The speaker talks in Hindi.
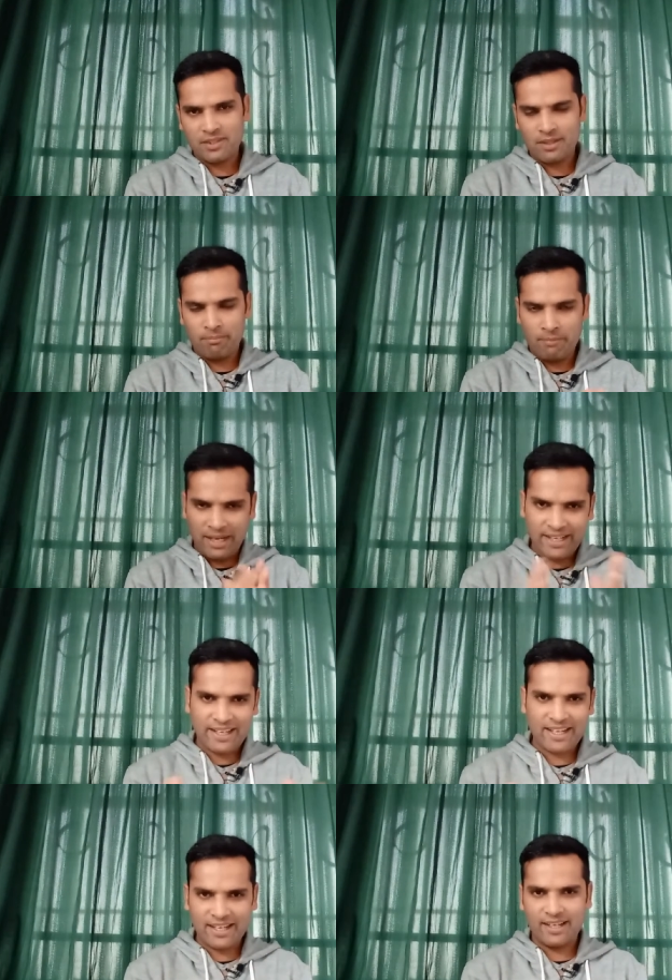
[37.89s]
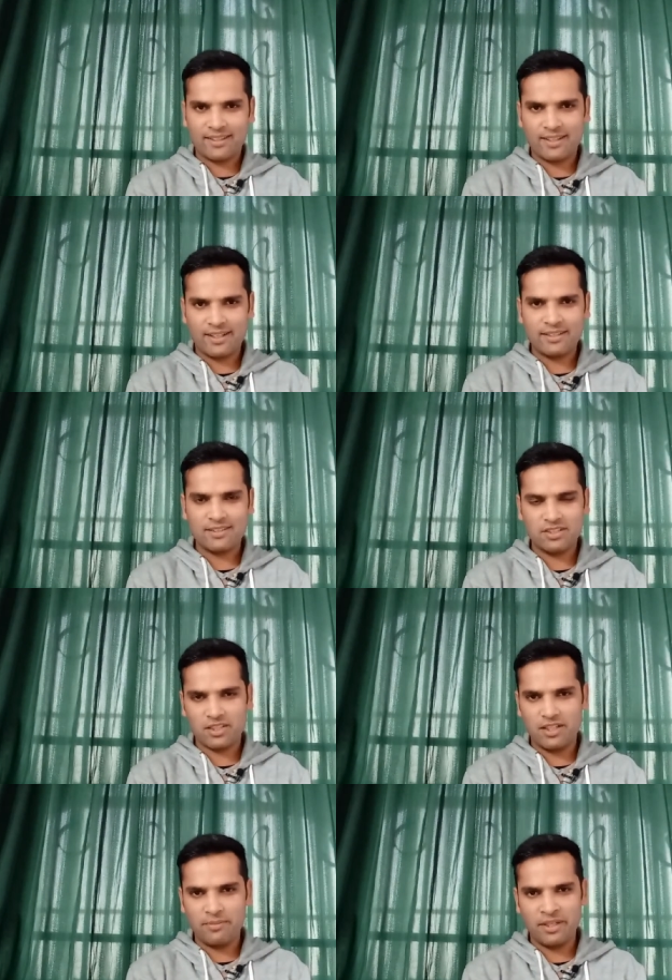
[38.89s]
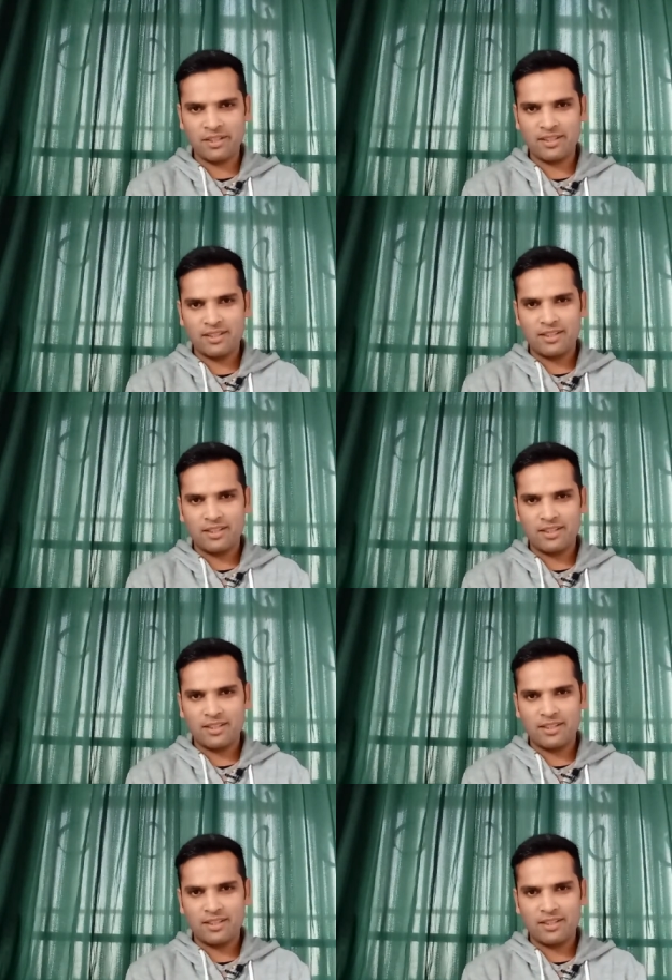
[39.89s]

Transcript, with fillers: जब मैं नया आया था चिली में